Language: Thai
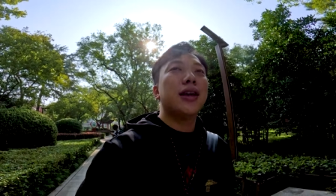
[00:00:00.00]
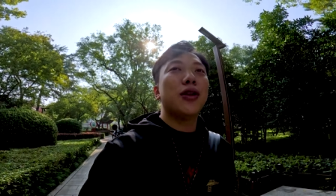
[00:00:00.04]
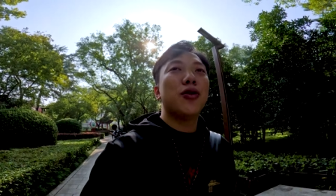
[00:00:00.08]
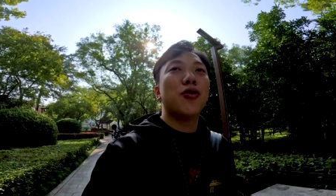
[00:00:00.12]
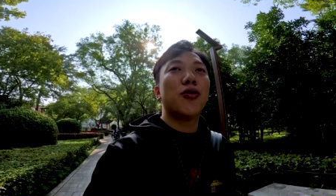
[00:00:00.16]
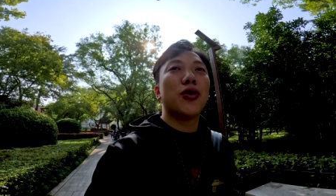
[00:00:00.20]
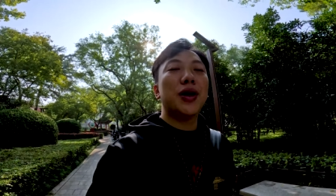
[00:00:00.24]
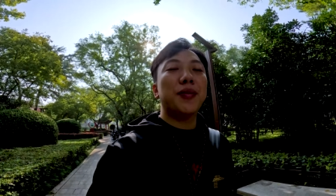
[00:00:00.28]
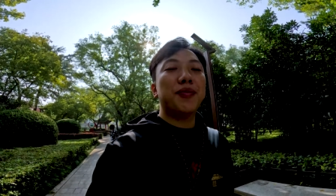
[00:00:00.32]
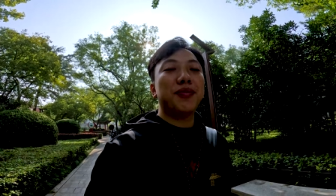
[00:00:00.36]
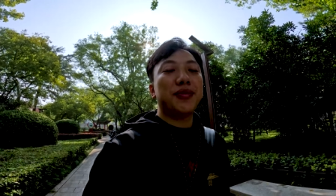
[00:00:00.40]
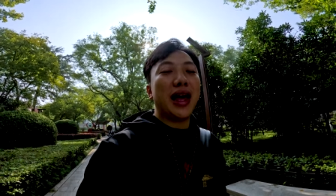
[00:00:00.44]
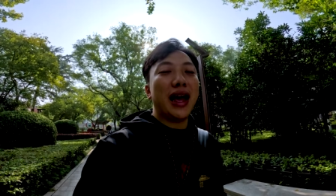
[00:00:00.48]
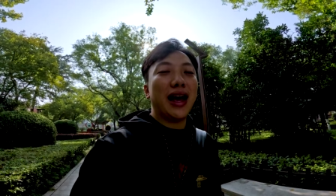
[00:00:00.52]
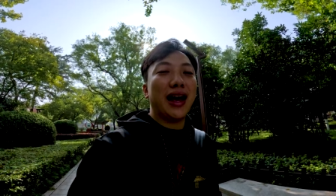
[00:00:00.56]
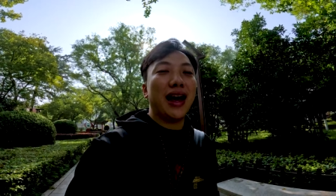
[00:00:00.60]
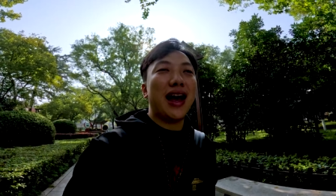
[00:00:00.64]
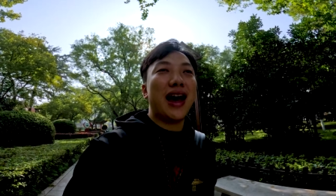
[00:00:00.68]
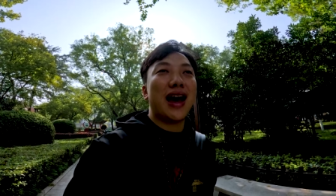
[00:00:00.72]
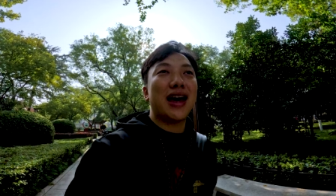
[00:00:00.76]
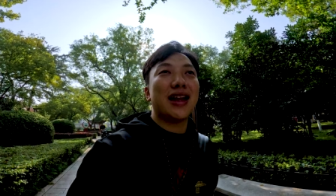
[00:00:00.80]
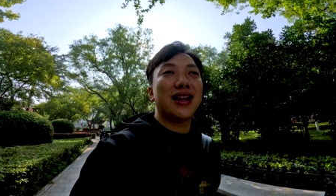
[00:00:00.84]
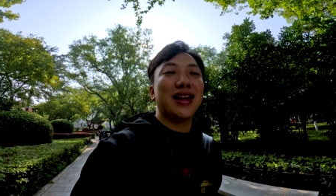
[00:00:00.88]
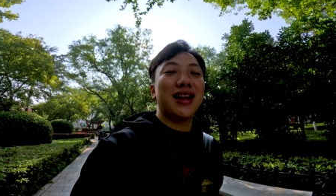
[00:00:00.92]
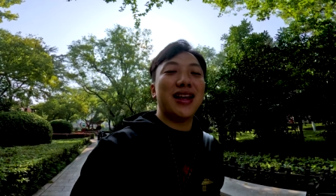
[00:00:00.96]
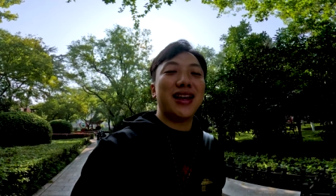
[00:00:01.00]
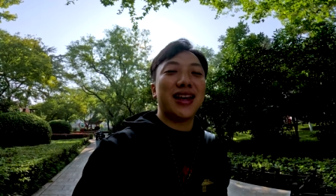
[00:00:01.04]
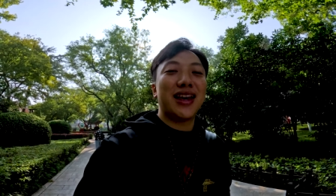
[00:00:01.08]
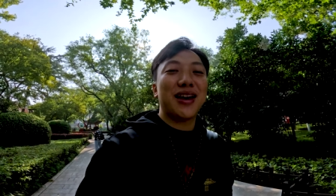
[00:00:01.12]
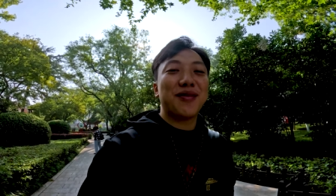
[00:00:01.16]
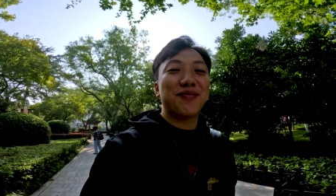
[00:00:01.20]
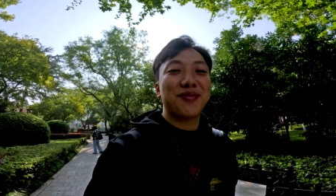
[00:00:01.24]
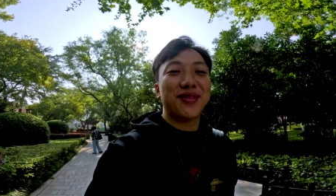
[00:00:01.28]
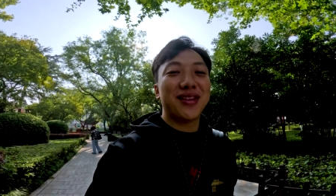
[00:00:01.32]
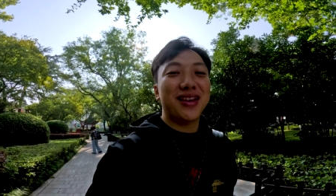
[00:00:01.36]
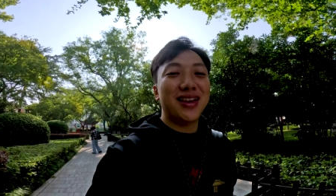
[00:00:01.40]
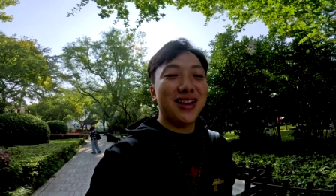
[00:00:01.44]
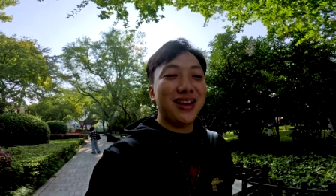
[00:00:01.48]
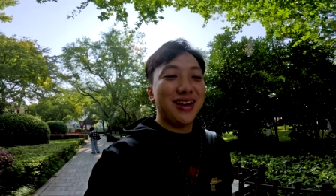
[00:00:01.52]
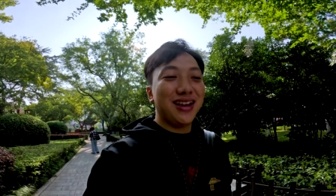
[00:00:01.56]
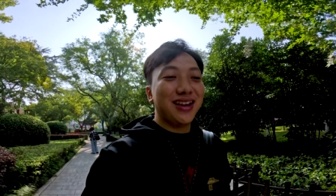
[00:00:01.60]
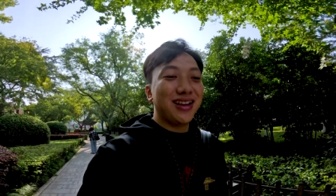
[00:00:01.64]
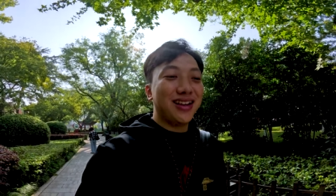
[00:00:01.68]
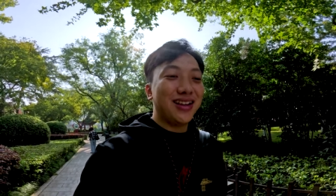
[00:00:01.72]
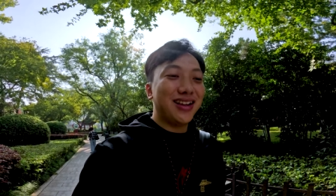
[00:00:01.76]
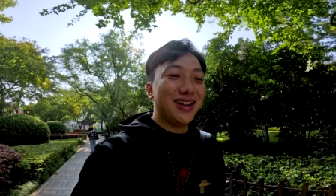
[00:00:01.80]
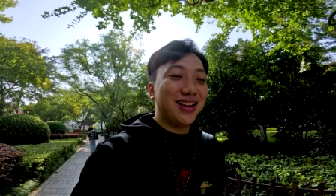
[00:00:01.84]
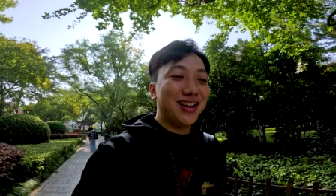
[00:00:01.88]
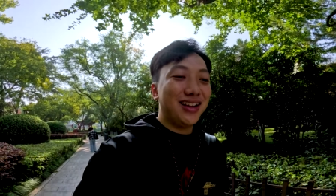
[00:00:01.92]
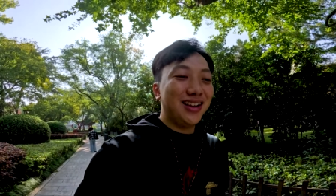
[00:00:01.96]
ลูกรีบแต่งงานอะไรอย่างเงี้ยครับ
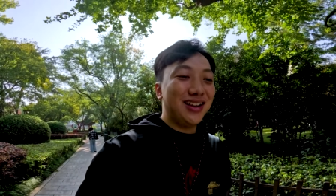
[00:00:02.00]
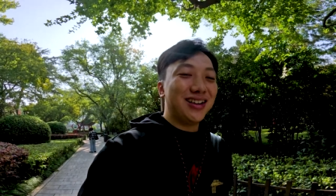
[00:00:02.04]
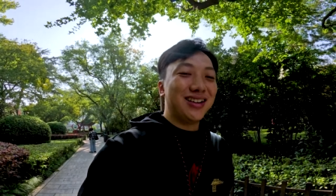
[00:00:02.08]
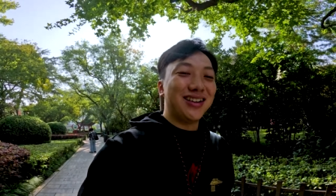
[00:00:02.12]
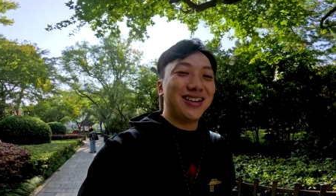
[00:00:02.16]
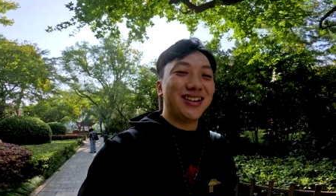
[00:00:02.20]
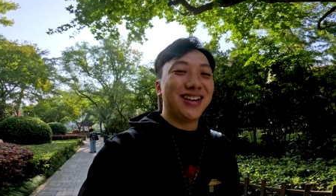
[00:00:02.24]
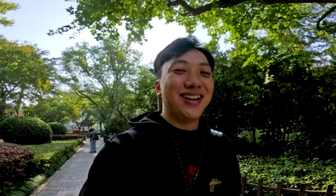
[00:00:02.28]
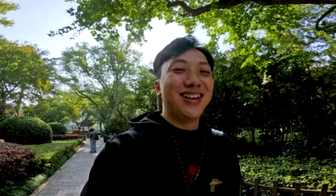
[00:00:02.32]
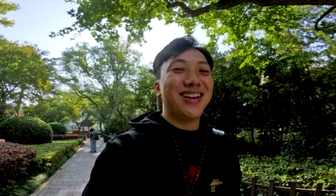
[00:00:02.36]
เออ